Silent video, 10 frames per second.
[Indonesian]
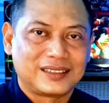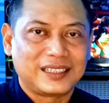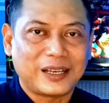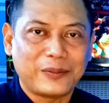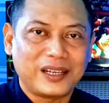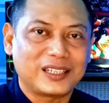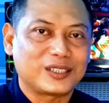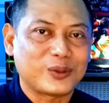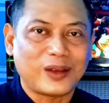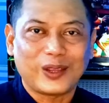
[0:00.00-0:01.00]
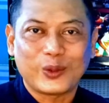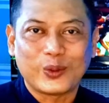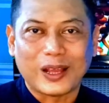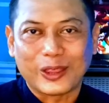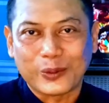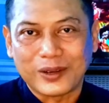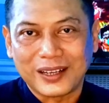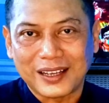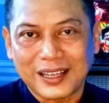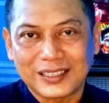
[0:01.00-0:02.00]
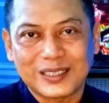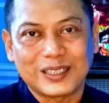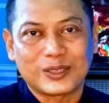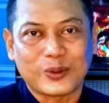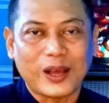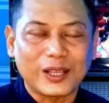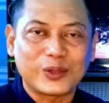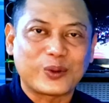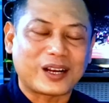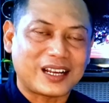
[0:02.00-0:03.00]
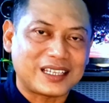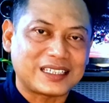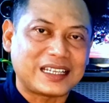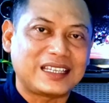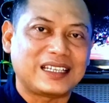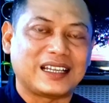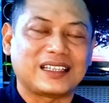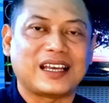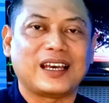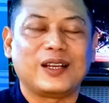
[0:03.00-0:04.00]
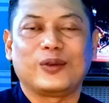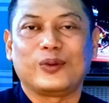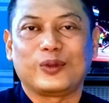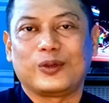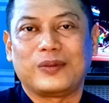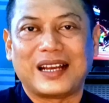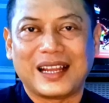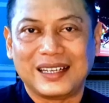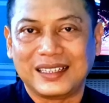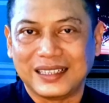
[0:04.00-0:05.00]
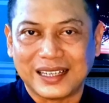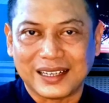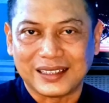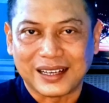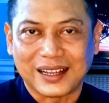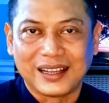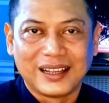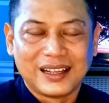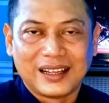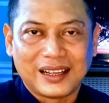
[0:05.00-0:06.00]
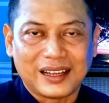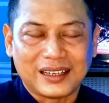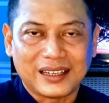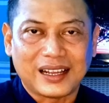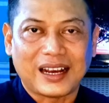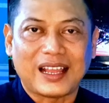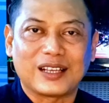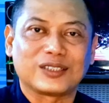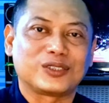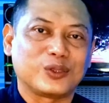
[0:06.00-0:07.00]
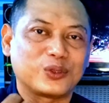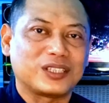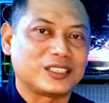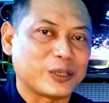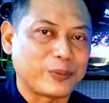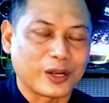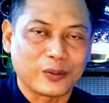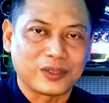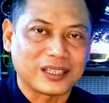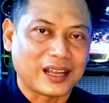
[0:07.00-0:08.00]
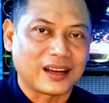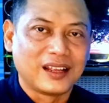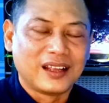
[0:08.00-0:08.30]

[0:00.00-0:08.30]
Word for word: Jika melihat sesuatu atau mendengar sesuatu, rasanya tidak tahan untuk menahan diri Anda anda langsung saja berkomentar,